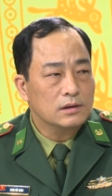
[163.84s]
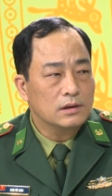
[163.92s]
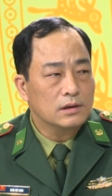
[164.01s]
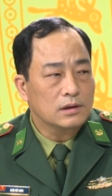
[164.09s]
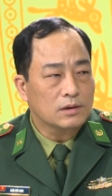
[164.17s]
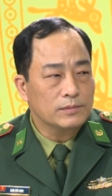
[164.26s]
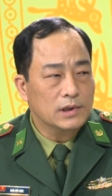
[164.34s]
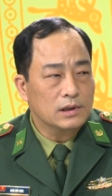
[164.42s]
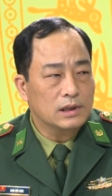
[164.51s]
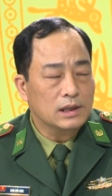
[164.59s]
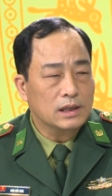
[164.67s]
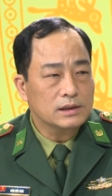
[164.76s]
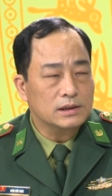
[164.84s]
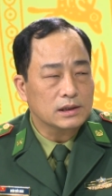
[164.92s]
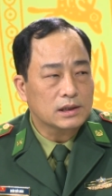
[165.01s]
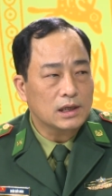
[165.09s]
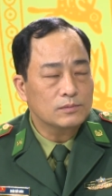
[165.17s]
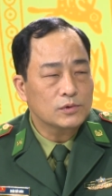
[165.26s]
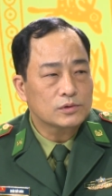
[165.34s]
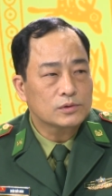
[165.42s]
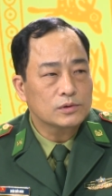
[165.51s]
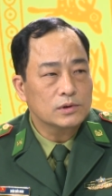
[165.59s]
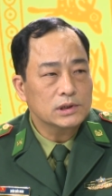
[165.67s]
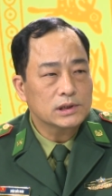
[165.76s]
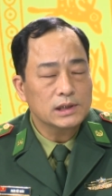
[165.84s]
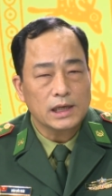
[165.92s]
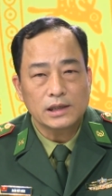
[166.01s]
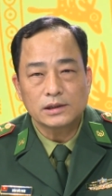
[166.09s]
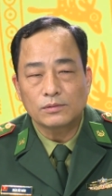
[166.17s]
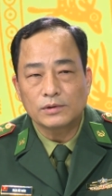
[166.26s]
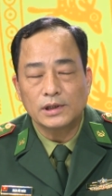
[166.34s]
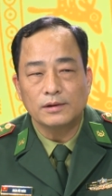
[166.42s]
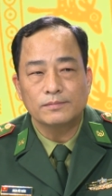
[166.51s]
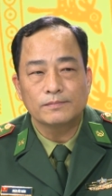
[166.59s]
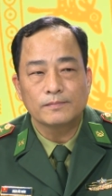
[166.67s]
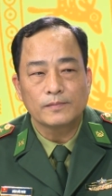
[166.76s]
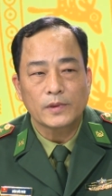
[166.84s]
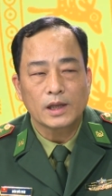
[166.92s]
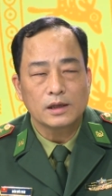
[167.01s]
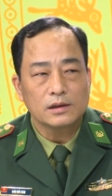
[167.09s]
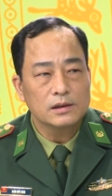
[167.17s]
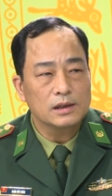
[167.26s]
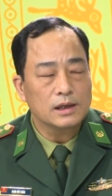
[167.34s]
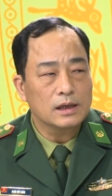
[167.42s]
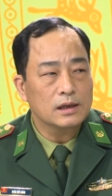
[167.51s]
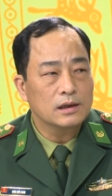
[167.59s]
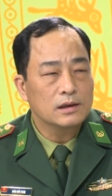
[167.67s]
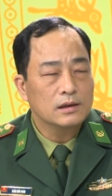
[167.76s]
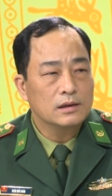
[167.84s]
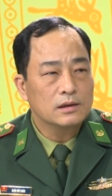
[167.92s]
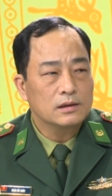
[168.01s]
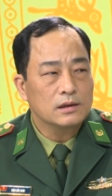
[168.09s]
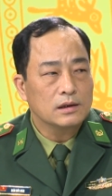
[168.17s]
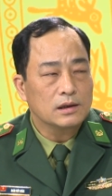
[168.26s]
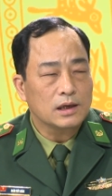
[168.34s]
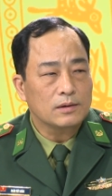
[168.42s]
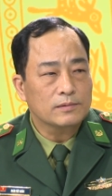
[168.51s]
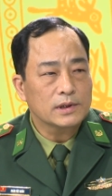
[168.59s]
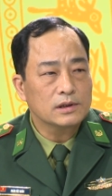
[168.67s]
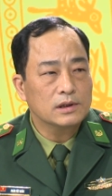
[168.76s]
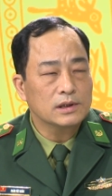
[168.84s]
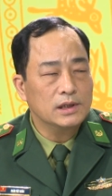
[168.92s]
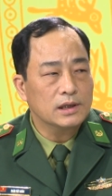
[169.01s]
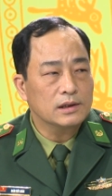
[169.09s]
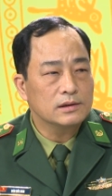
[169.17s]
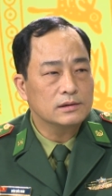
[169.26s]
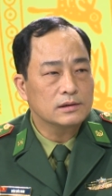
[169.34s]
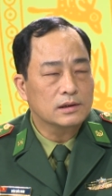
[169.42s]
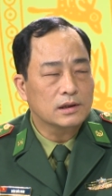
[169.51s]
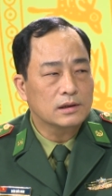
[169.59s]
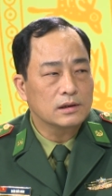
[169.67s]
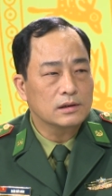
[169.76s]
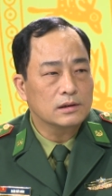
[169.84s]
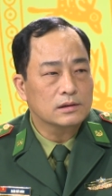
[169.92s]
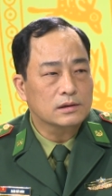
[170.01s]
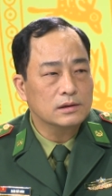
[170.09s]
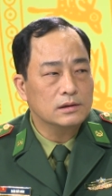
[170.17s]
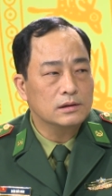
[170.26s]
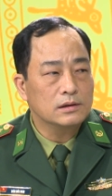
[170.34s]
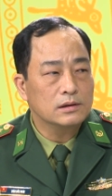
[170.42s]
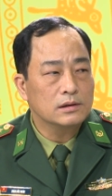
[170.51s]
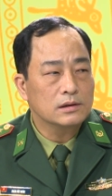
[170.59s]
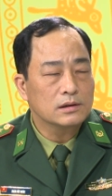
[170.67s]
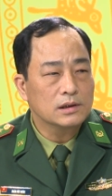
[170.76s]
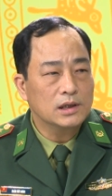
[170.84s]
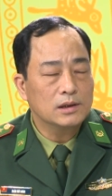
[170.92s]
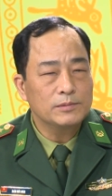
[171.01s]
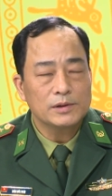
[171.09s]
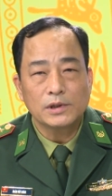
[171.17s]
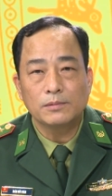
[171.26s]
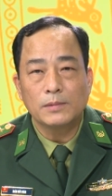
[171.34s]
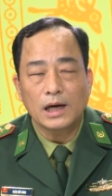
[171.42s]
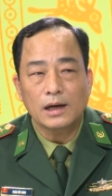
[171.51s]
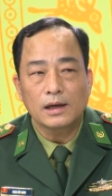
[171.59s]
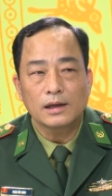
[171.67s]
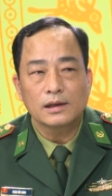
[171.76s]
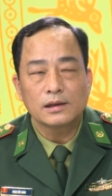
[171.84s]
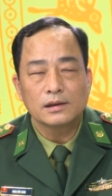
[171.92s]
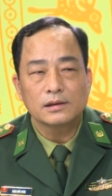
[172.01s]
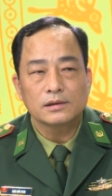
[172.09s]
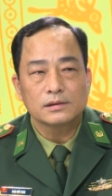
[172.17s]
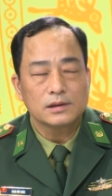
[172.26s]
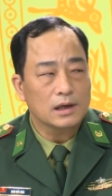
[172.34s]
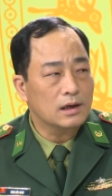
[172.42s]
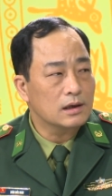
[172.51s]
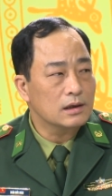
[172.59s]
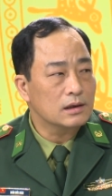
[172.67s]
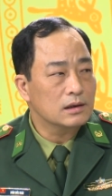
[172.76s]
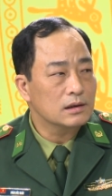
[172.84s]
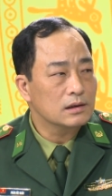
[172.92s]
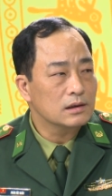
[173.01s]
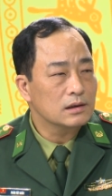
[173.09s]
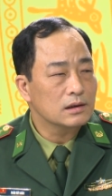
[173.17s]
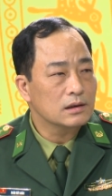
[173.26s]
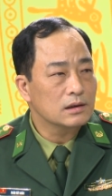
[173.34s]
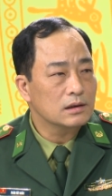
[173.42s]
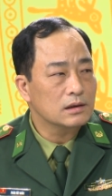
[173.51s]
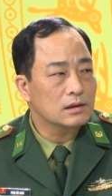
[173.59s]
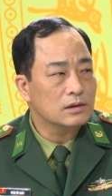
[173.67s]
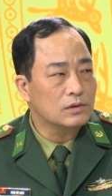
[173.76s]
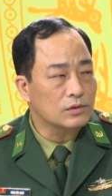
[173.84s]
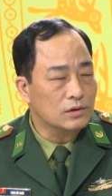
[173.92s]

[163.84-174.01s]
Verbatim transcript: À, đặc biệt là triển khai một số cái dự án trọng điểm như là làm cái đường điện à, từ D Bình Minh 3 ra à, Cổ